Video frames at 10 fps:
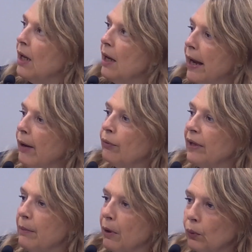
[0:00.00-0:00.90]
È un
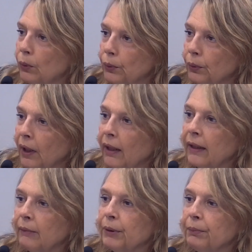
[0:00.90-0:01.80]
tema
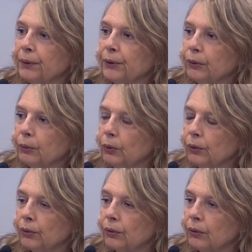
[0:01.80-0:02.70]
culturale, mi è piaciuto molto